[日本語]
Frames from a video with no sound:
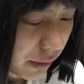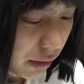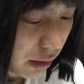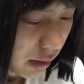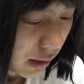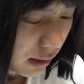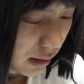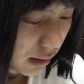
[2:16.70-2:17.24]
よ
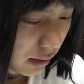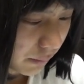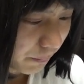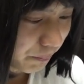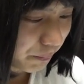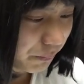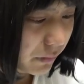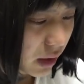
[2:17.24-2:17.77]

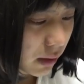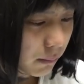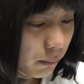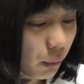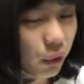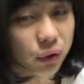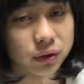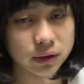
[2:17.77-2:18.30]

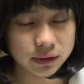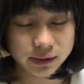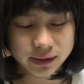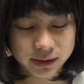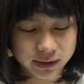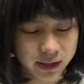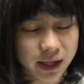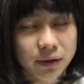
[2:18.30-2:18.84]
もう
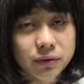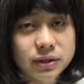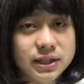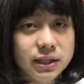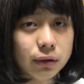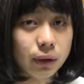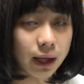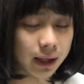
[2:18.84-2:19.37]
手の打
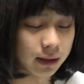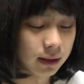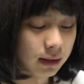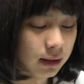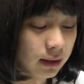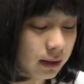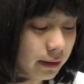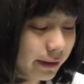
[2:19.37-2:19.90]
ちようが
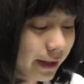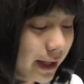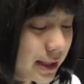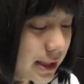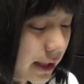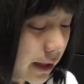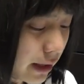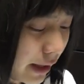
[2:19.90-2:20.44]
ない
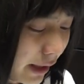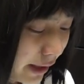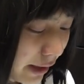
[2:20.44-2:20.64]
じゃない